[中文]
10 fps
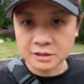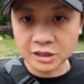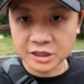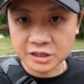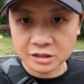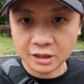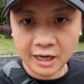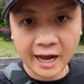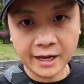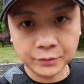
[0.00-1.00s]
这里是
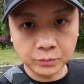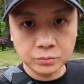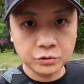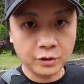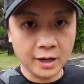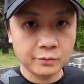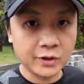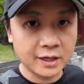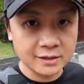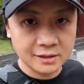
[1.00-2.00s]
海公泉，为
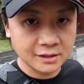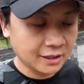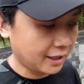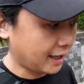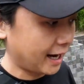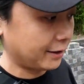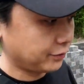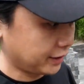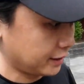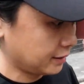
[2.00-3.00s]
了纪念海
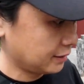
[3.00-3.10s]
瑞，